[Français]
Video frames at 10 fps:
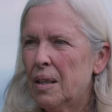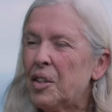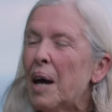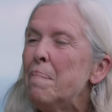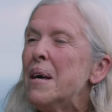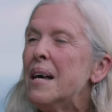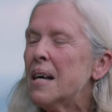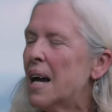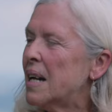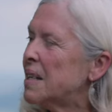jamais
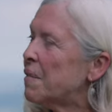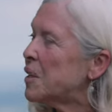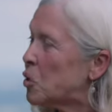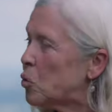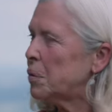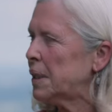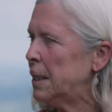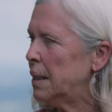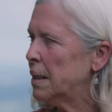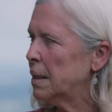elle n'avait
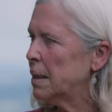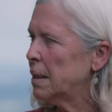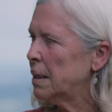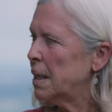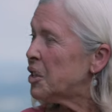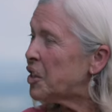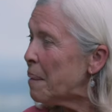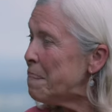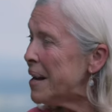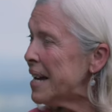souri,
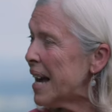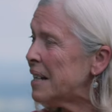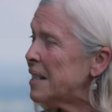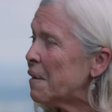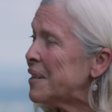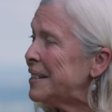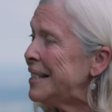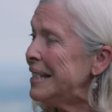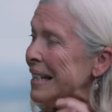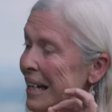jamais elle n'avait
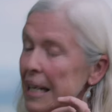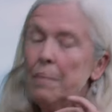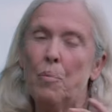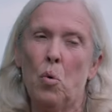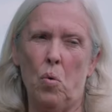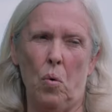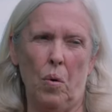dit un mot.